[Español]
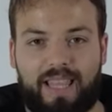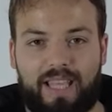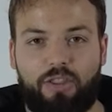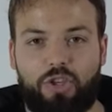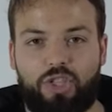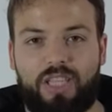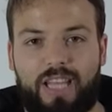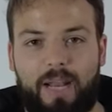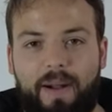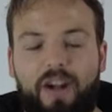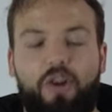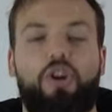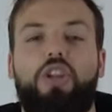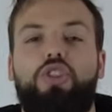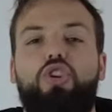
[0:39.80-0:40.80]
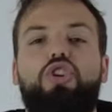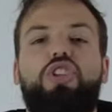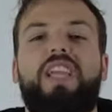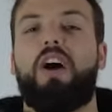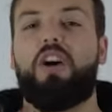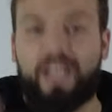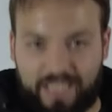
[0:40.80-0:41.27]
en centros de trabajo, que todos los
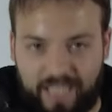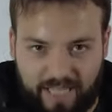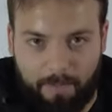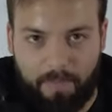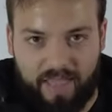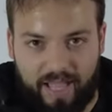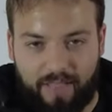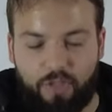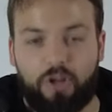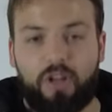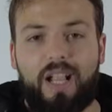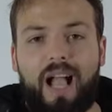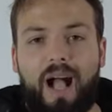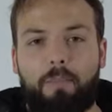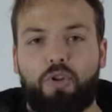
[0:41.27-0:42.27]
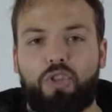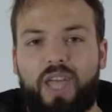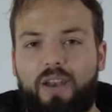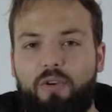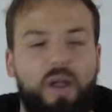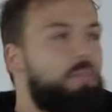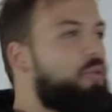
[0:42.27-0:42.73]
que ahora estáis empezando a
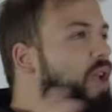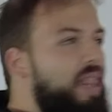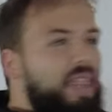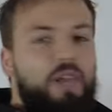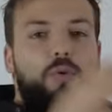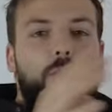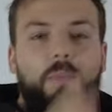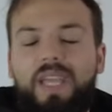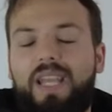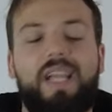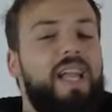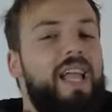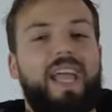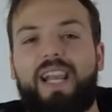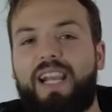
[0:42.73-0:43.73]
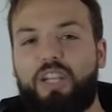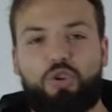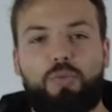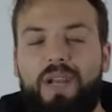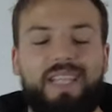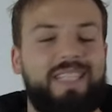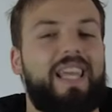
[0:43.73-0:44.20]
montar en una ambulancia, en un BIR, en
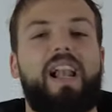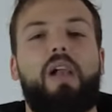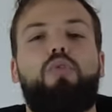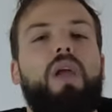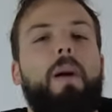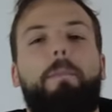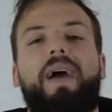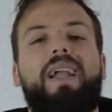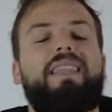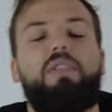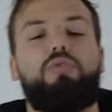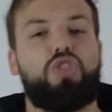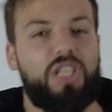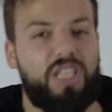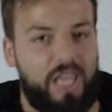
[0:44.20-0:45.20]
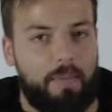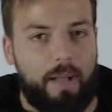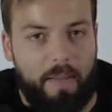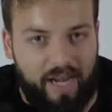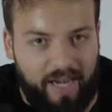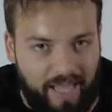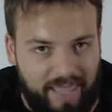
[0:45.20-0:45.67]
resumen, a estar en alguna parte de un sistema
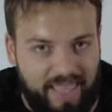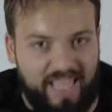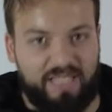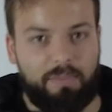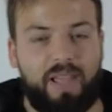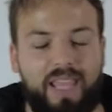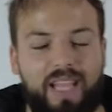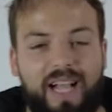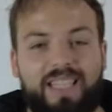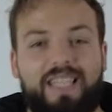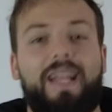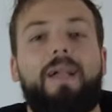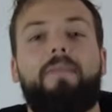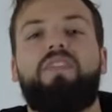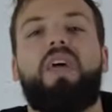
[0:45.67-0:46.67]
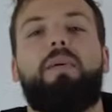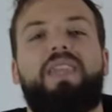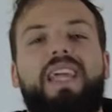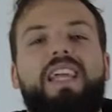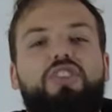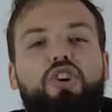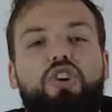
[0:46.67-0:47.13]
de emergencias médicas,
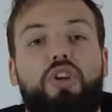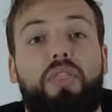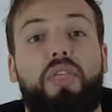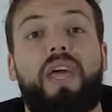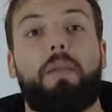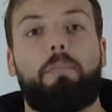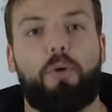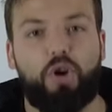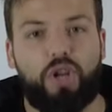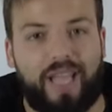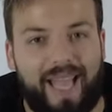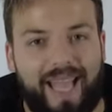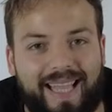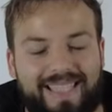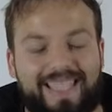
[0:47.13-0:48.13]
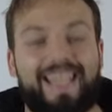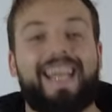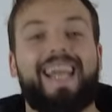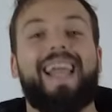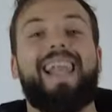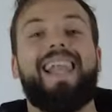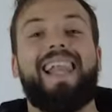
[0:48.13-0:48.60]
deberíais conocer porque es
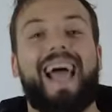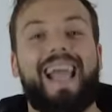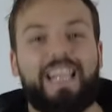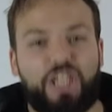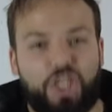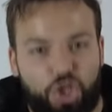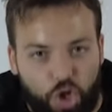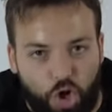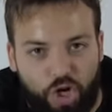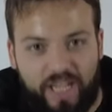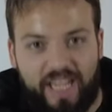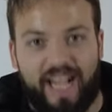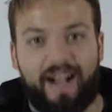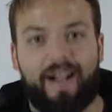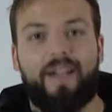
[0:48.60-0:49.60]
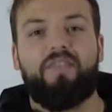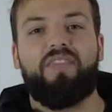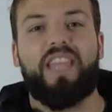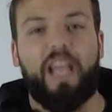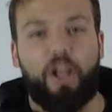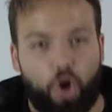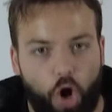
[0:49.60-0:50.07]
la historia
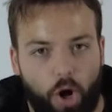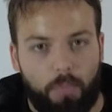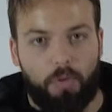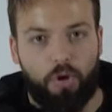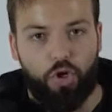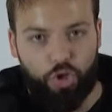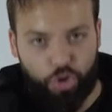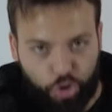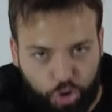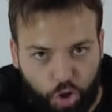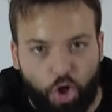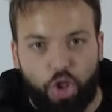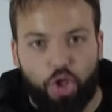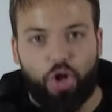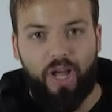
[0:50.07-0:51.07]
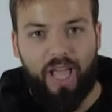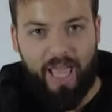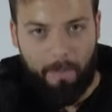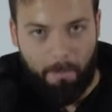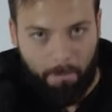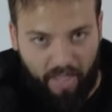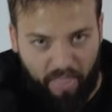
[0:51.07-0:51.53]
de cómo todo
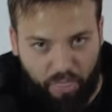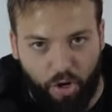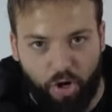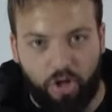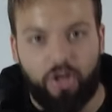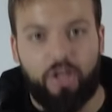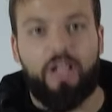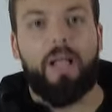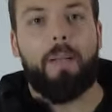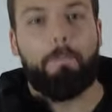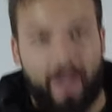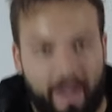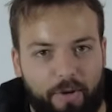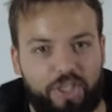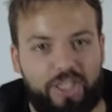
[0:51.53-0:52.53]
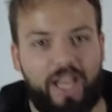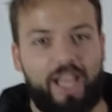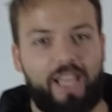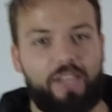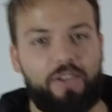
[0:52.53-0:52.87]
empezó ¡Vamos a